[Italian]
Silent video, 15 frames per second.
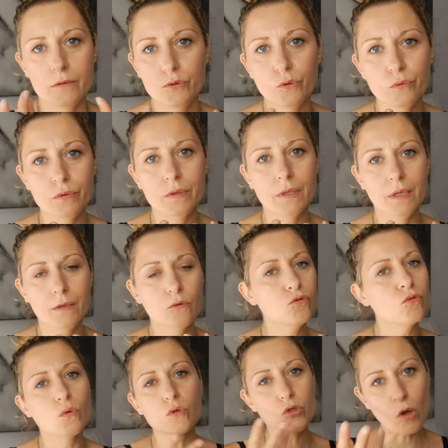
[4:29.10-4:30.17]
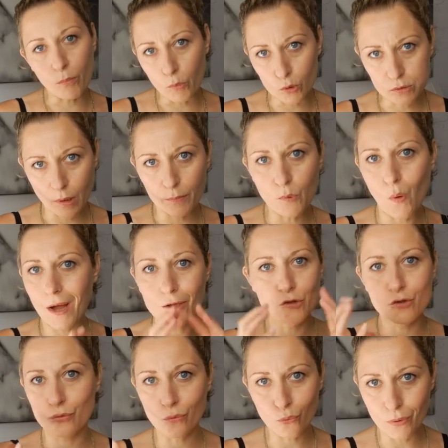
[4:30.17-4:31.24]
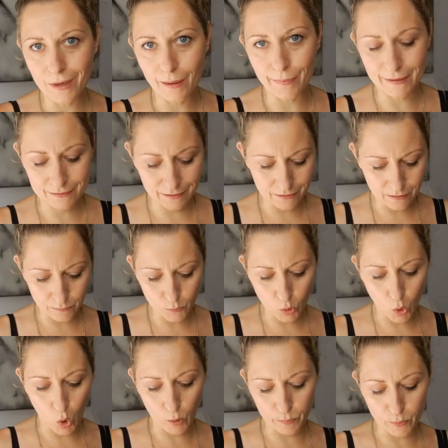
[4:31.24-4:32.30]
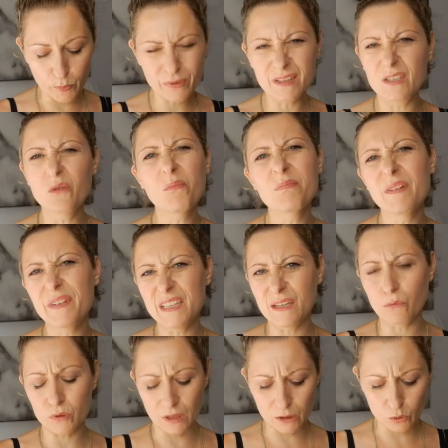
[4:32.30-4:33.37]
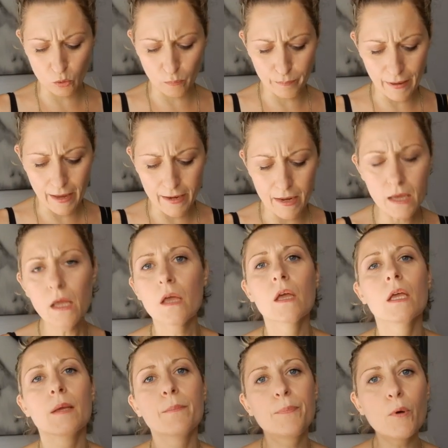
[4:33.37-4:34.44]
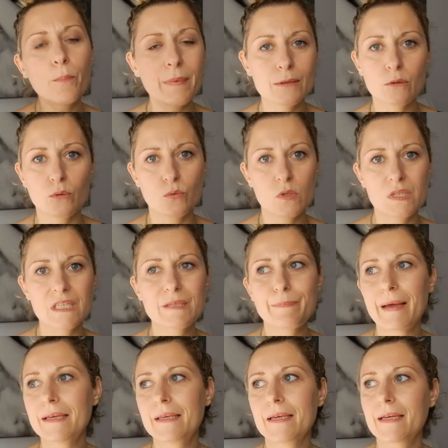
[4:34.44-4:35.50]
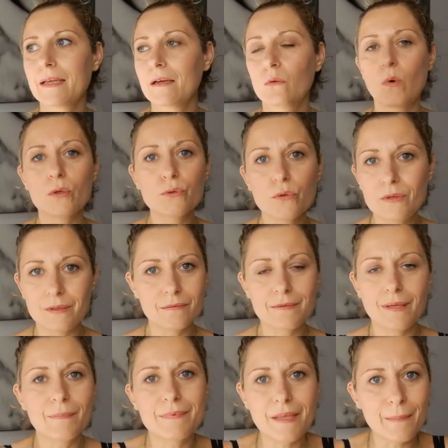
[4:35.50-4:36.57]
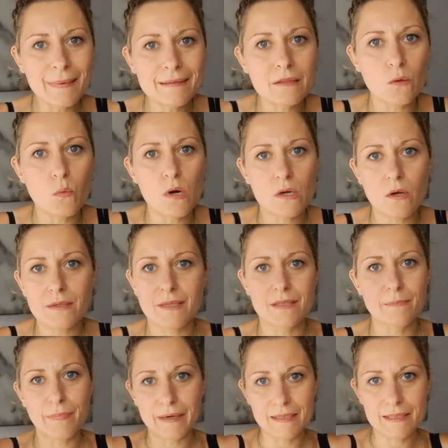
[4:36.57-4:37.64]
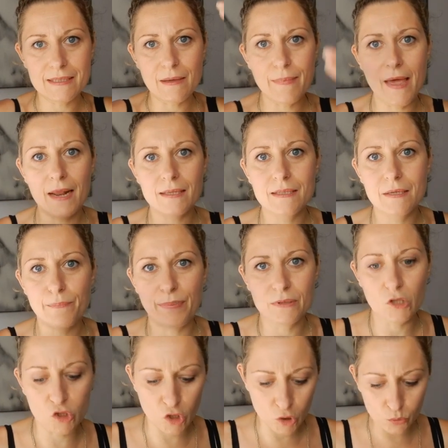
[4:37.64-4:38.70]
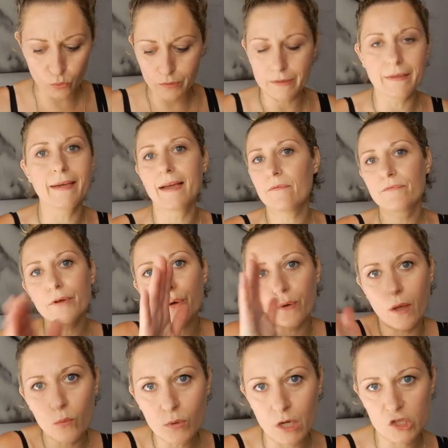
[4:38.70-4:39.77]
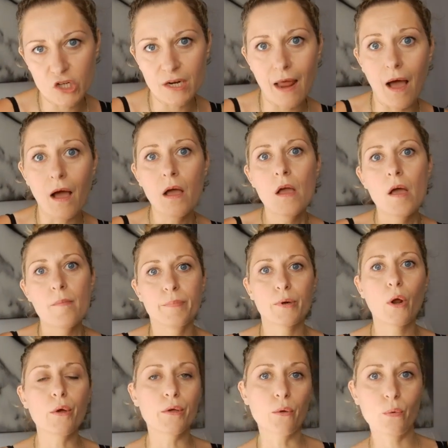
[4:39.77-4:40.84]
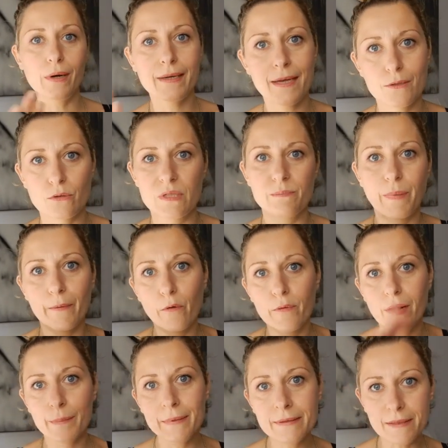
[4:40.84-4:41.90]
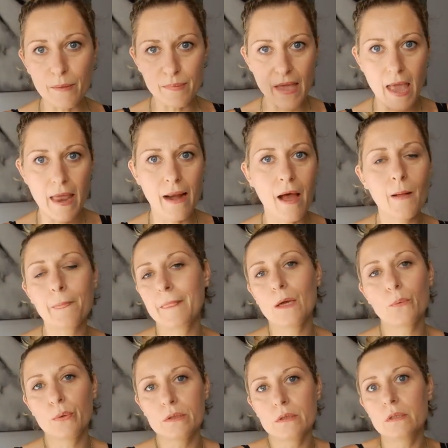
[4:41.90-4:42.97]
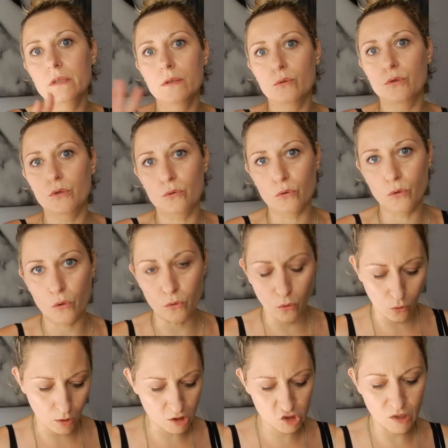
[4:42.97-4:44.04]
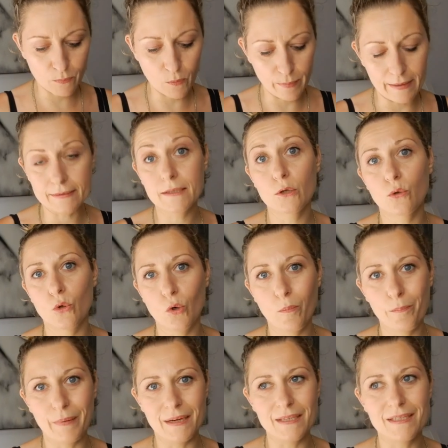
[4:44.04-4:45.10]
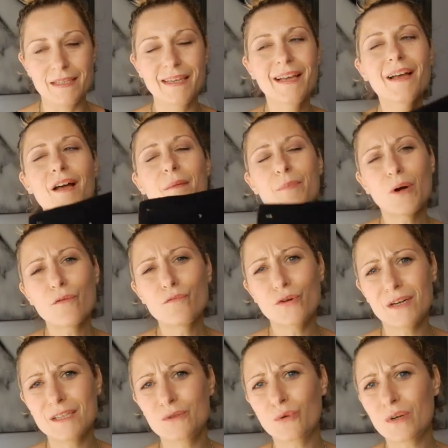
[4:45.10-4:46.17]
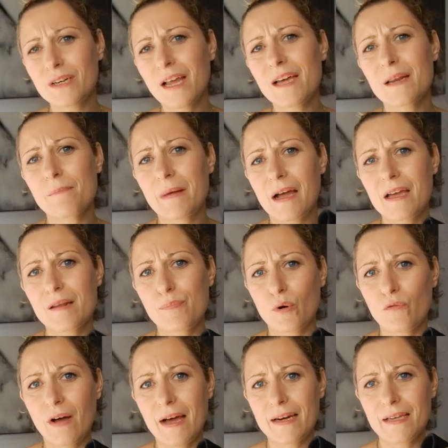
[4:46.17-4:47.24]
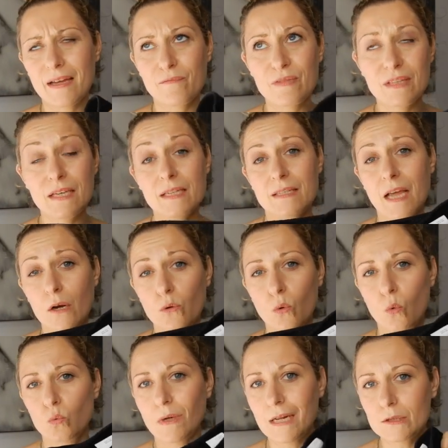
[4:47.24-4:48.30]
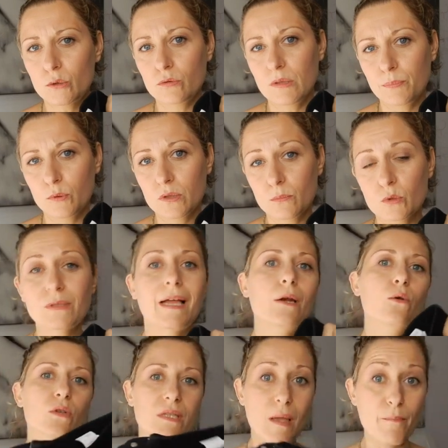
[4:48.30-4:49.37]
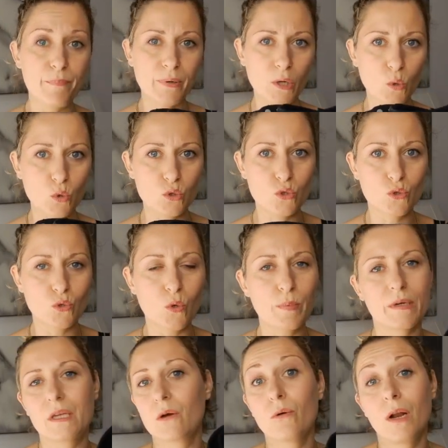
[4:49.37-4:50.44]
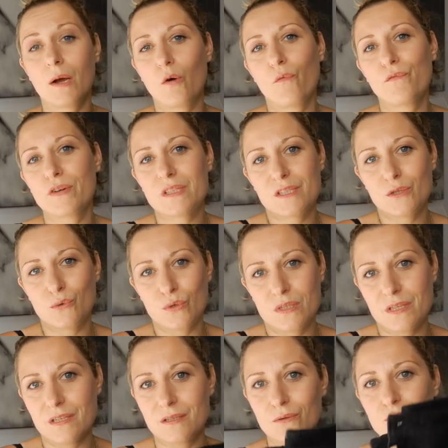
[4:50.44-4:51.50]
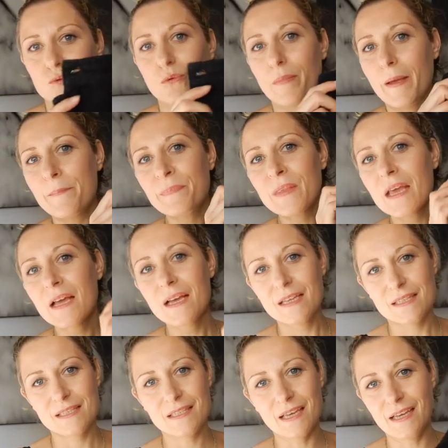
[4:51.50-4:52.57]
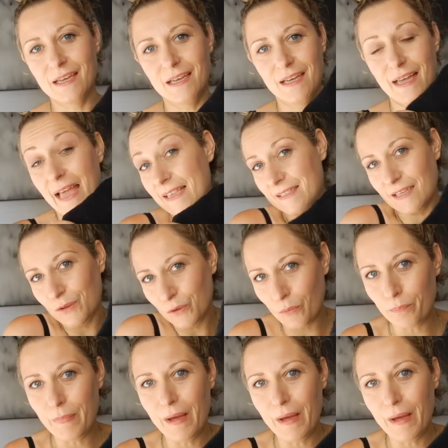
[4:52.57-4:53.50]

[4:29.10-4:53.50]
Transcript: non, non, non, sto molto a mio agio con quella parte del mio corpo quindi non mi vedevo tanto bene in più mettono sti specchi che quando te, te metti qualcosa sembra che sei piena zeppa di cellulite che è vero che una ce l'ha però in quel caso sembravo veramente piena e quindi ho detto no no, no lasciamo perdere non l'ho presi però vorrei tornare e magari provare a vedere se hanno un altro tipo di modello sempre rosso perché con la Converse rossa secondo me eh, stanno